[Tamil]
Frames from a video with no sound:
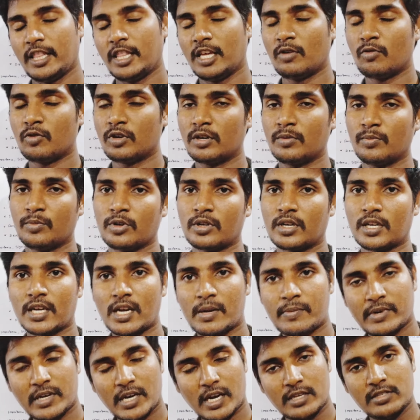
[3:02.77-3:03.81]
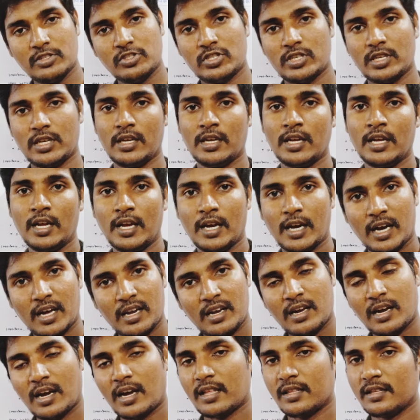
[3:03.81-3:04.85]
ஏதோ ஒன்று போட்டால் நமக்கு அஞ்சு
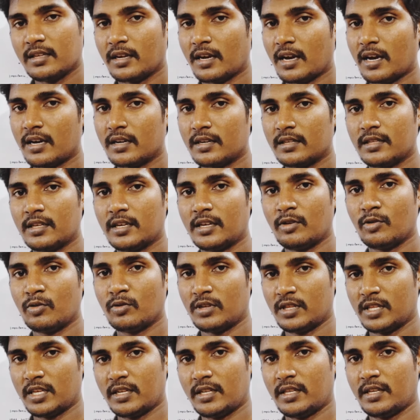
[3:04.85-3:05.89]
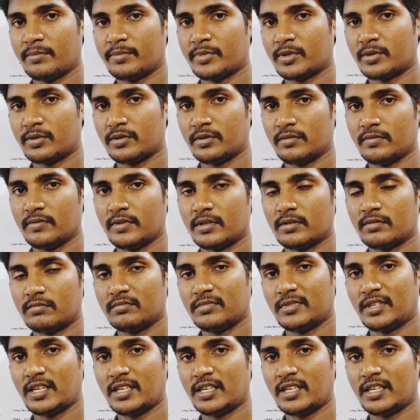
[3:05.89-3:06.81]
அல்ல ஆறு ஆறு தான் இவ்வளோ தான் என்ன பண்ணும் வரும்